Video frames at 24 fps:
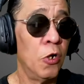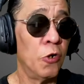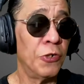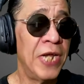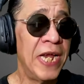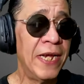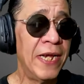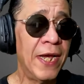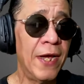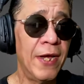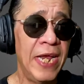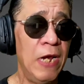Los
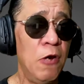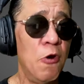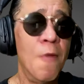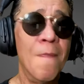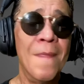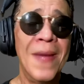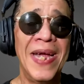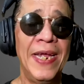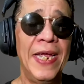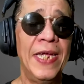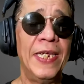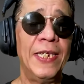incas y los
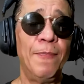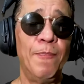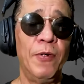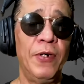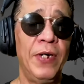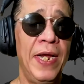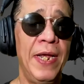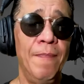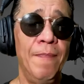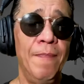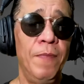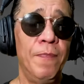mayas, por
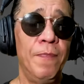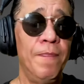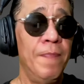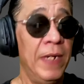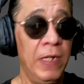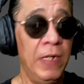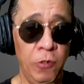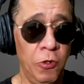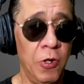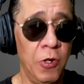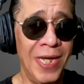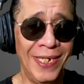ejemplo,
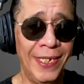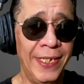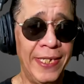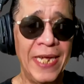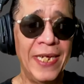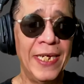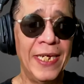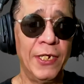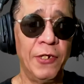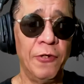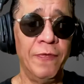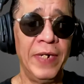pero los
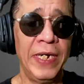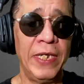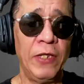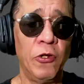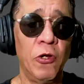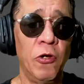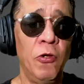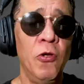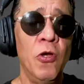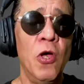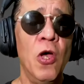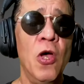aztecas sobre
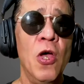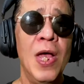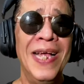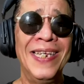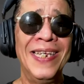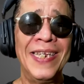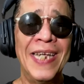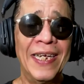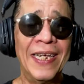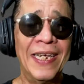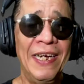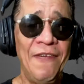todo,
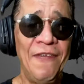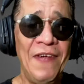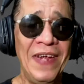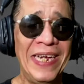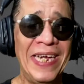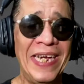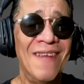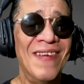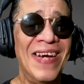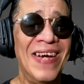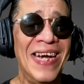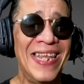
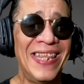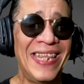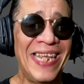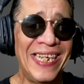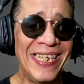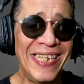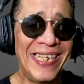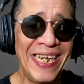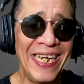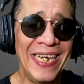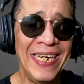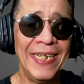sacrificaban a
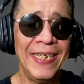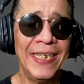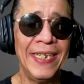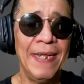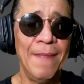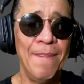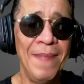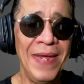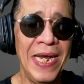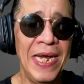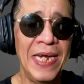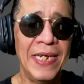decenas de
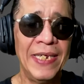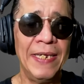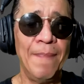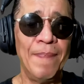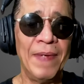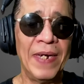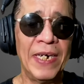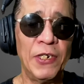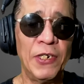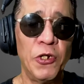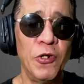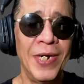miles de
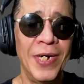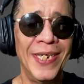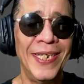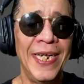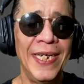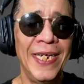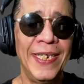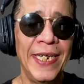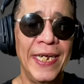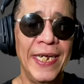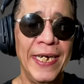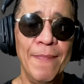personas
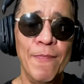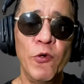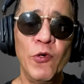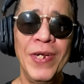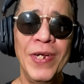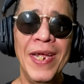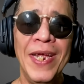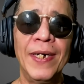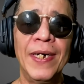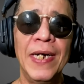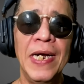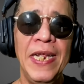en
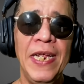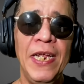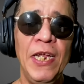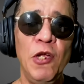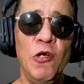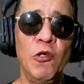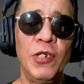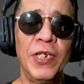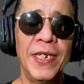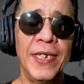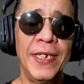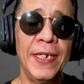ceremonias
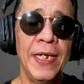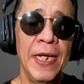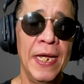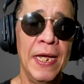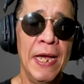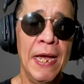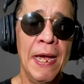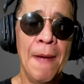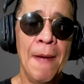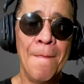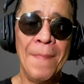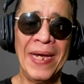religiosas
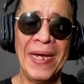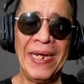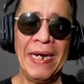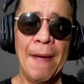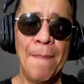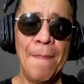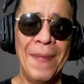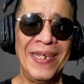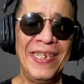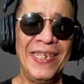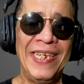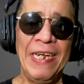para
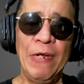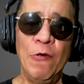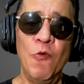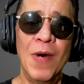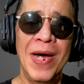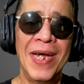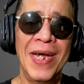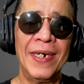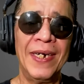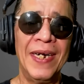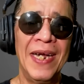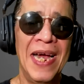
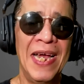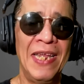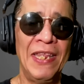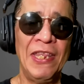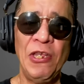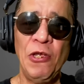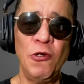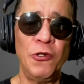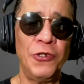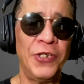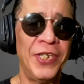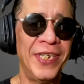apaciguar a
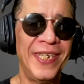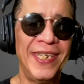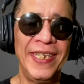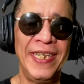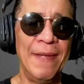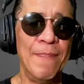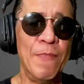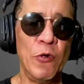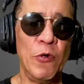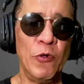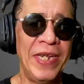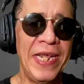dioses
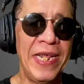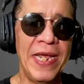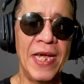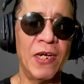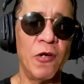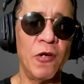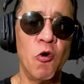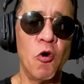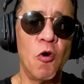demoníacos